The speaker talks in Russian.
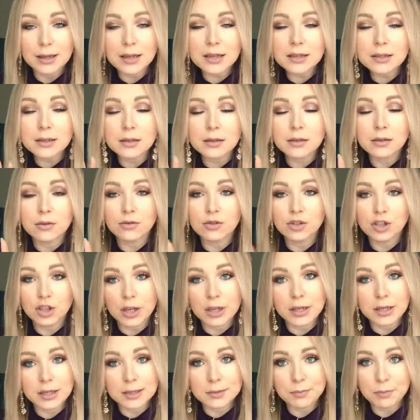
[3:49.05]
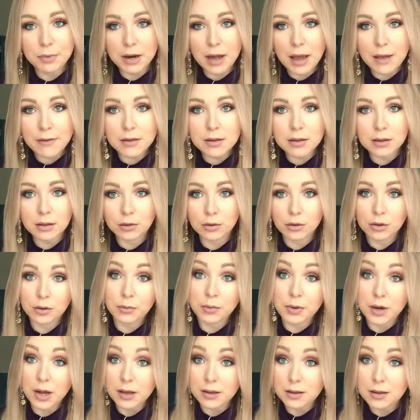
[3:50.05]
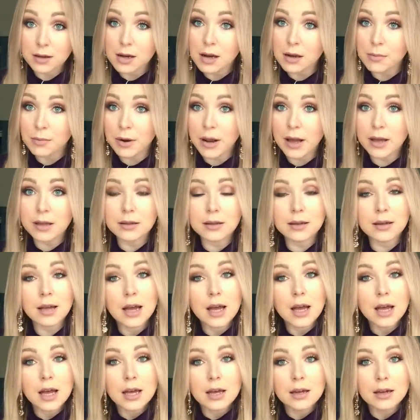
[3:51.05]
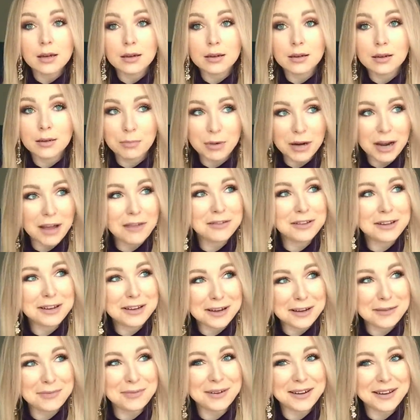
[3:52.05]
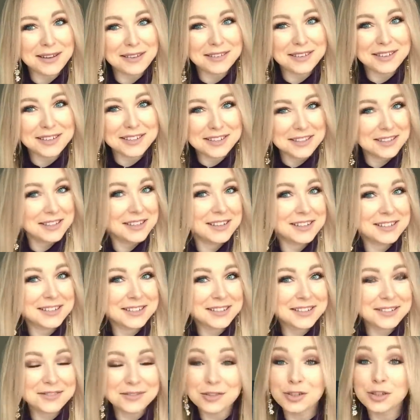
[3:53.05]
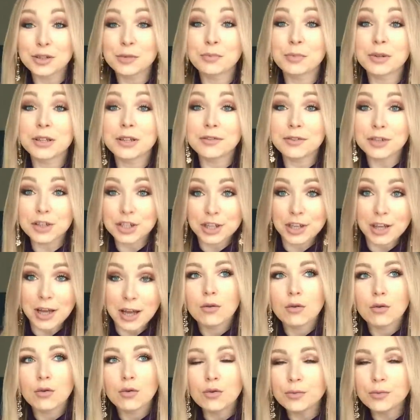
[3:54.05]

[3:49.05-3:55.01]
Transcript: Есть исключения из правил, которые правила, как правило, к правило, как правило, интересно звучит, подтверждаю.